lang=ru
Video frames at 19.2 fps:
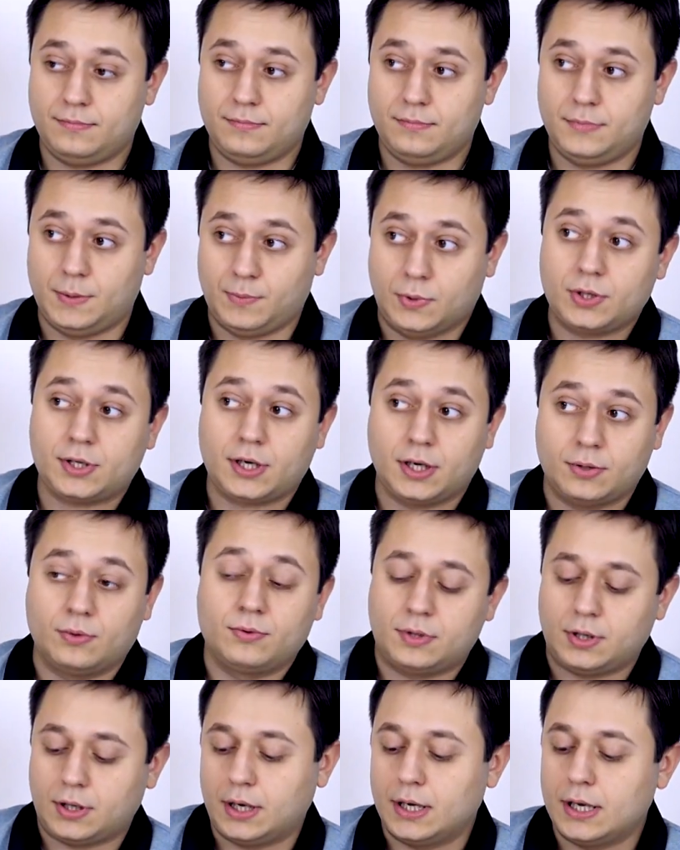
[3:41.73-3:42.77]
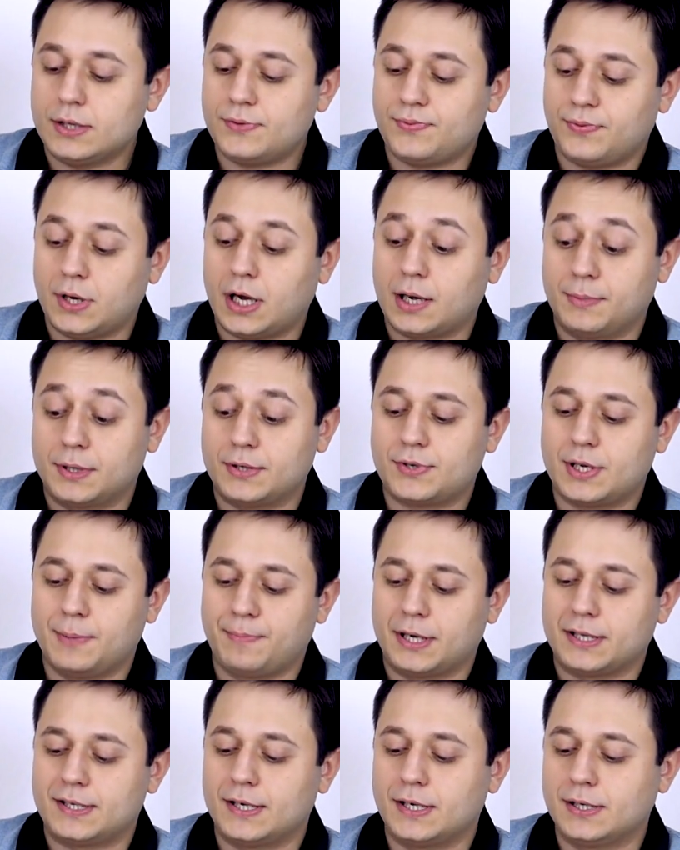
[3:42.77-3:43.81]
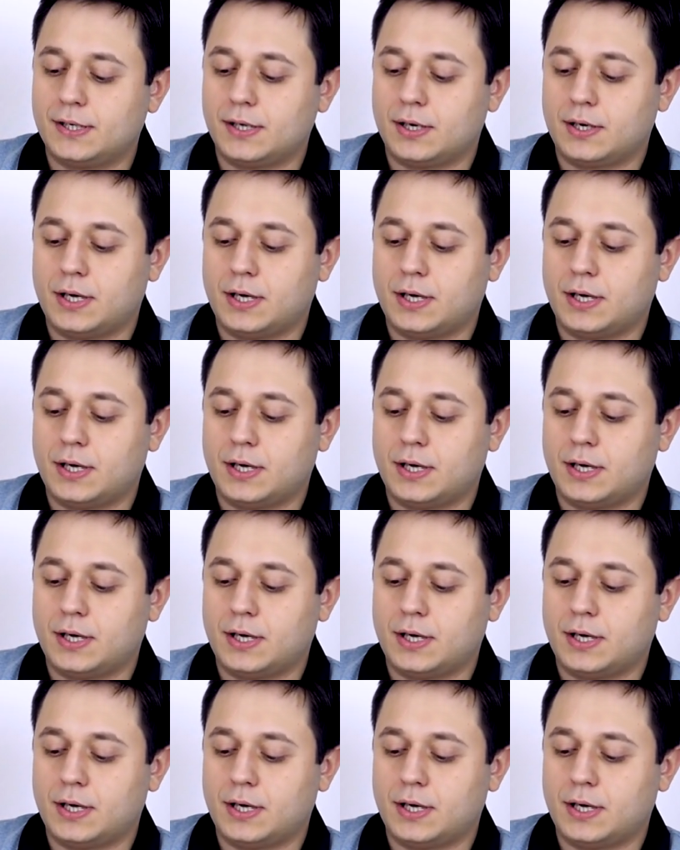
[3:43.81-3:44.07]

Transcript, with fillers: не можно сказать, он так и есть, Флагманский процессор